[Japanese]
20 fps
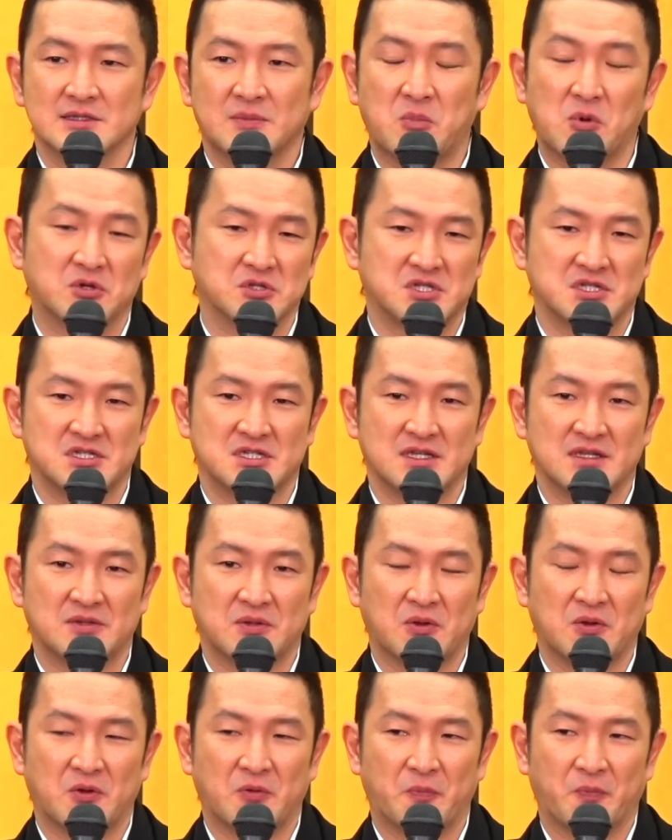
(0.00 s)
僕自身
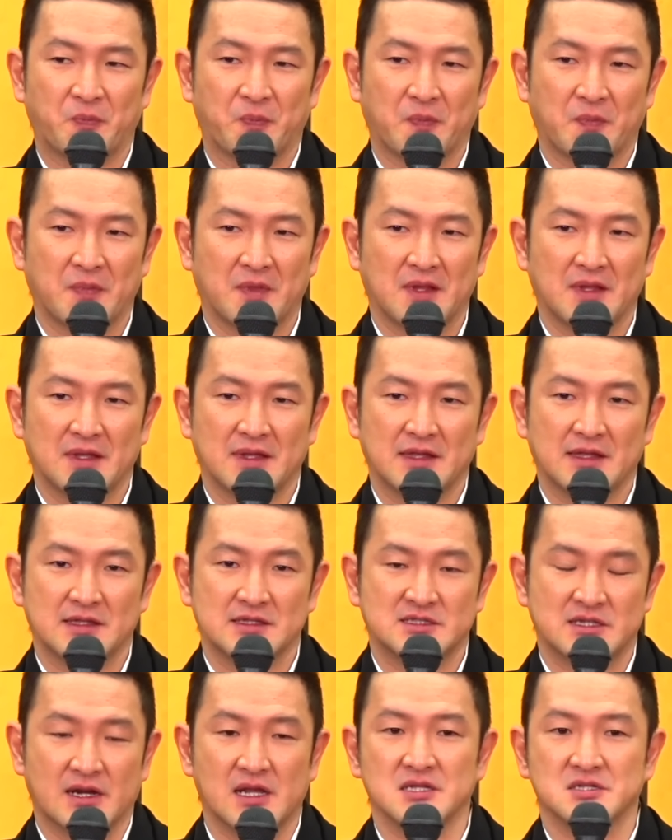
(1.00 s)
の
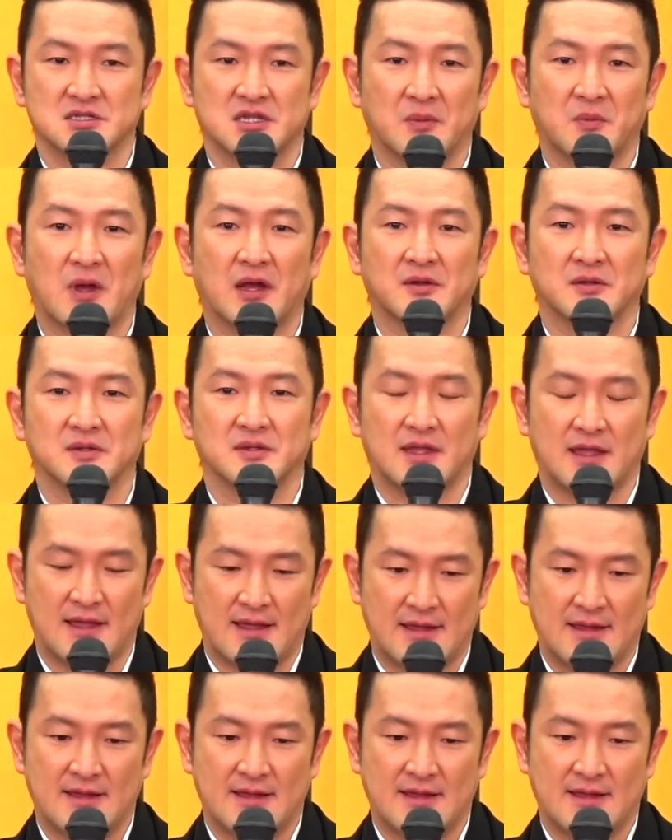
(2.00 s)
チャレンジでもあるんで